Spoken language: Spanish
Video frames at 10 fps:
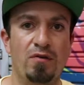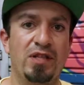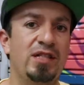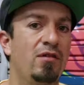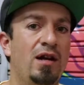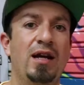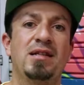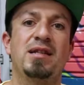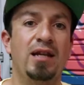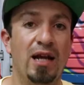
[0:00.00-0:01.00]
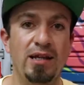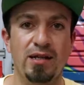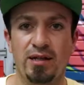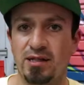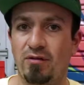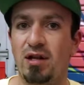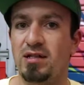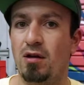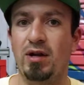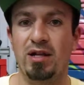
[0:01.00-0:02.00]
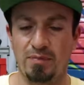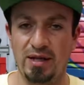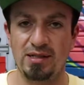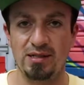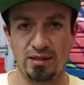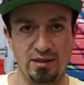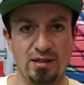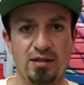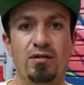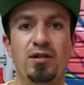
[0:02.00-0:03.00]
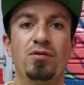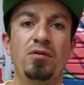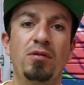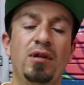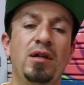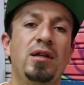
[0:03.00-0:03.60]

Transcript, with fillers: Festival Casa y Calle que se ha realizado varias veces en Kazamatsu,